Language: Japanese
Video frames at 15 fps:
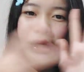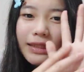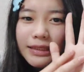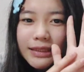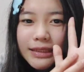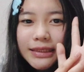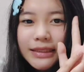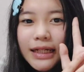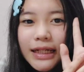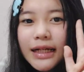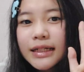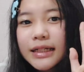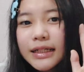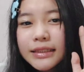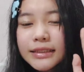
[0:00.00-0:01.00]
8位が、
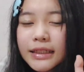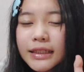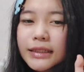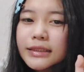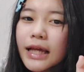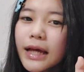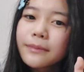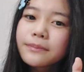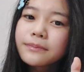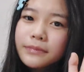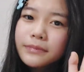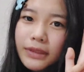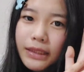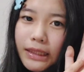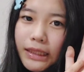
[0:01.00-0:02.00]
かずやさん。
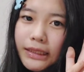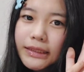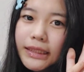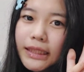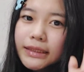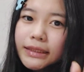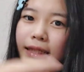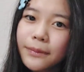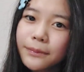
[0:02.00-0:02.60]
かずやさ